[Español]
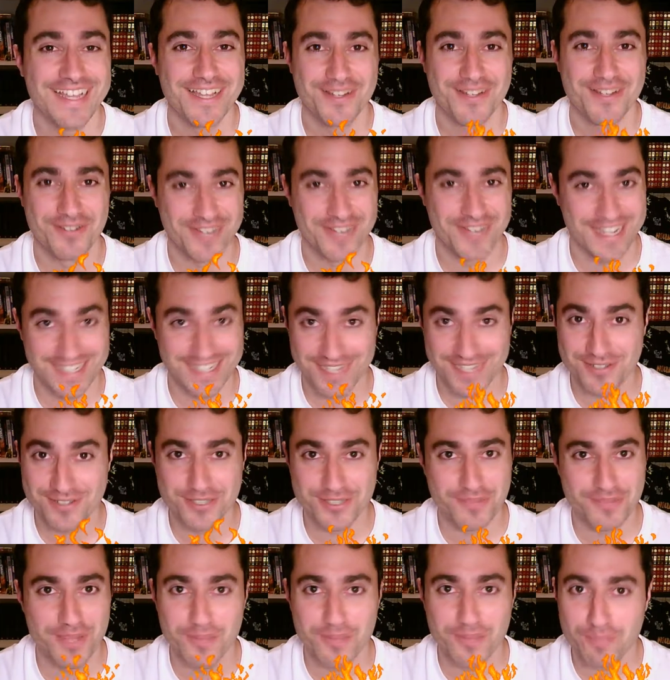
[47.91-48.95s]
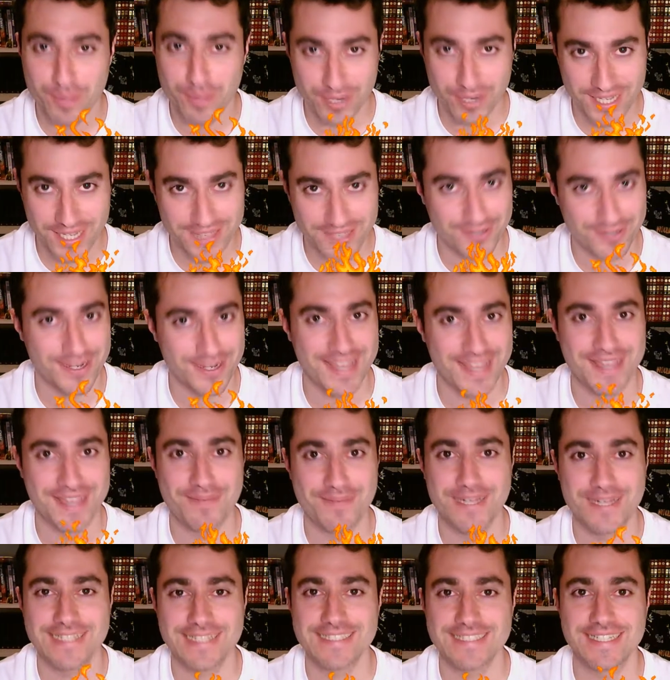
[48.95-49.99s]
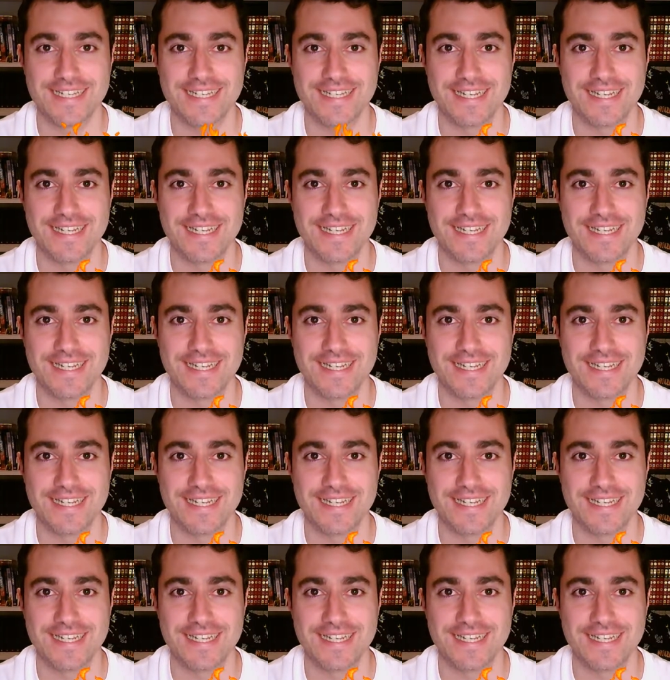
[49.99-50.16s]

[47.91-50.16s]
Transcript: con que hayáis consumido un poquito nada más,